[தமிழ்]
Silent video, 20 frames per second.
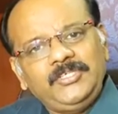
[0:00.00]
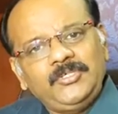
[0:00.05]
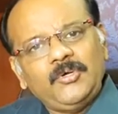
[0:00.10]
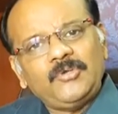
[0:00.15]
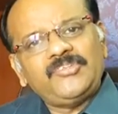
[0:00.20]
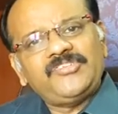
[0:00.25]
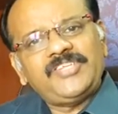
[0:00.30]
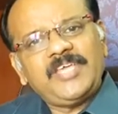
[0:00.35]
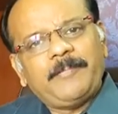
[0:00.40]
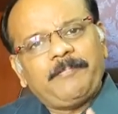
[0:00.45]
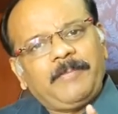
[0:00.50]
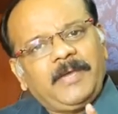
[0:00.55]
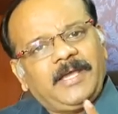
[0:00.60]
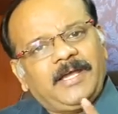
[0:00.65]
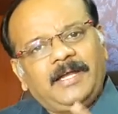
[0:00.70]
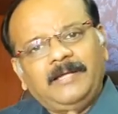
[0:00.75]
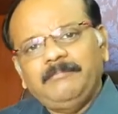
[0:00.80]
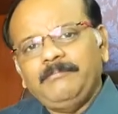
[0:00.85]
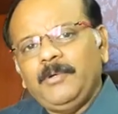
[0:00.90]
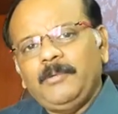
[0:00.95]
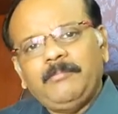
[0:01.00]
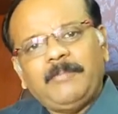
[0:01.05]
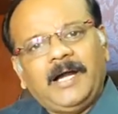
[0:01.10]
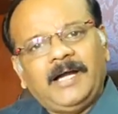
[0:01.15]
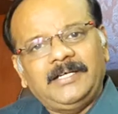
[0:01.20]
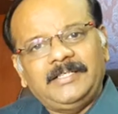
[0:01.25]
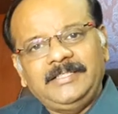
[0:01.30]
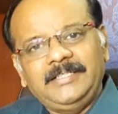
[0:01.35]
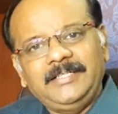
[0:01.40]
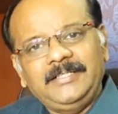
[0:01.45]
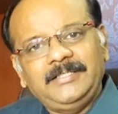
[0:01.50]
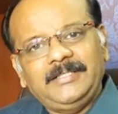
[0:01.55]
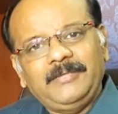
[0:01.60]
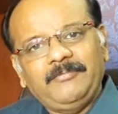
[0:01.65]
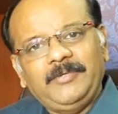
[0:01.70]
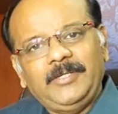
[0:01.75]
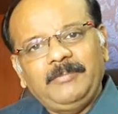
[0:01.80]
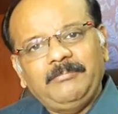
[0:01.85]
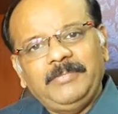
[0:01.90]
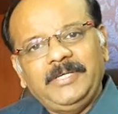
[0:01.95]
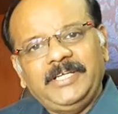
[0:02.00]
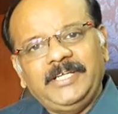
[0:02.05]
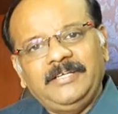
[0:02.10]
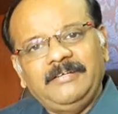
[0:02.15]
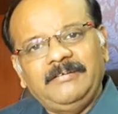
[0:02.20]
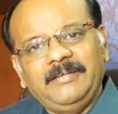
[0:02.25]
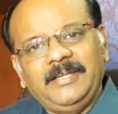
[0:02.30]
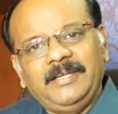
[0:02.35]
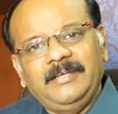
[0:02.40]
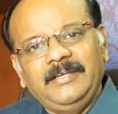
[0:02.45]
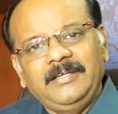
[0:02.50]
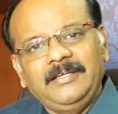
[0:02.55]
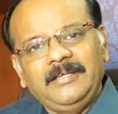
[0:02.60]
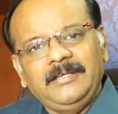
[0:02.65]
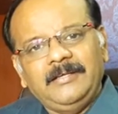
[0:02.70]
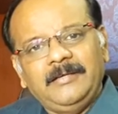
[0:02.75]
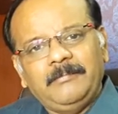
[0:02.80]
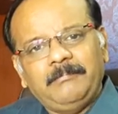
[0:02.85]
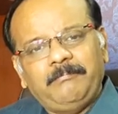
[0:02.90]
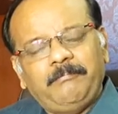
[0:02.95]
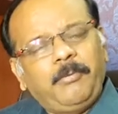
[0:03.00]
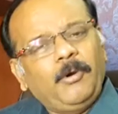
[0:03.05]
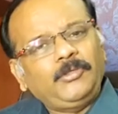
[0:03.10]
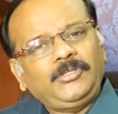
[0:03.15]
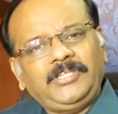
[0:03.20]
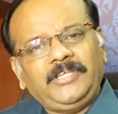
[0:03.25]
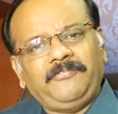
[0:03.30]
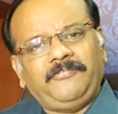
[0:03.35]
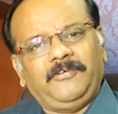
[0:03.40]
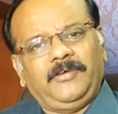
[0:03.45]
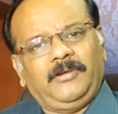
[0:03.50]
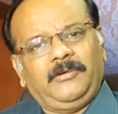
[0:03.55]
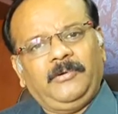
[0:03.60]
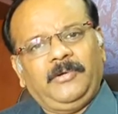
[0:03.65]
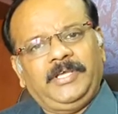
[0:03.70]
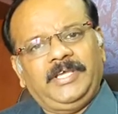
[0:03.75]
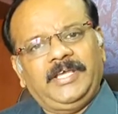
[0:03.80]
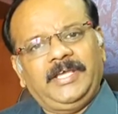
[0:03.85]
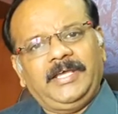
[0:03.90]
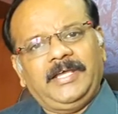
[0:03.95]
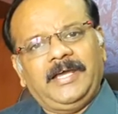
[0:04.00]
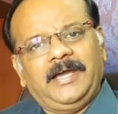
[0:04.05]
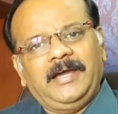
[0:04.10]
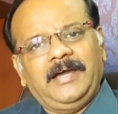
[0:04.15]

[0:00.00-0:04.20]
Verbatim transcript: யோசிப்பை கண் முன்பாக நிறுத்த விரும்புகின்றேன் போத்திஃபருடைய